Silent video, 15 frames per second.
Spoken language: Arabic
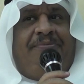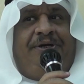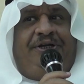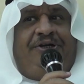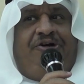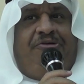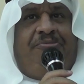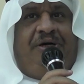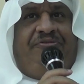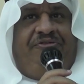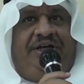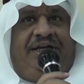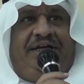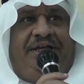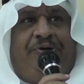بينهما
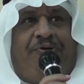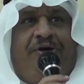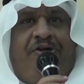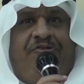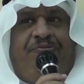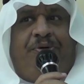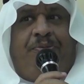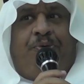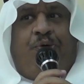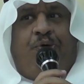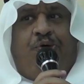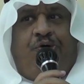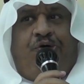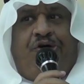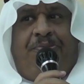في خير وألف
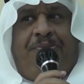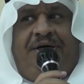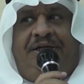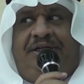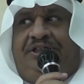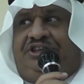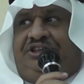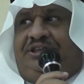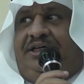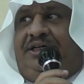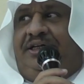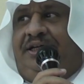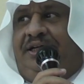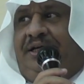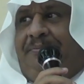مبروك وعقبال إن
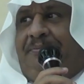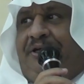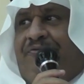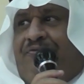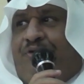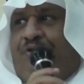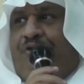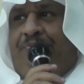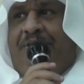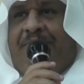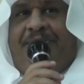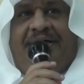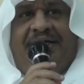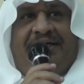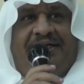شاء الله ما يفرحوا
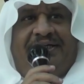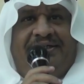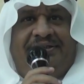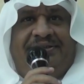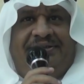بالباقين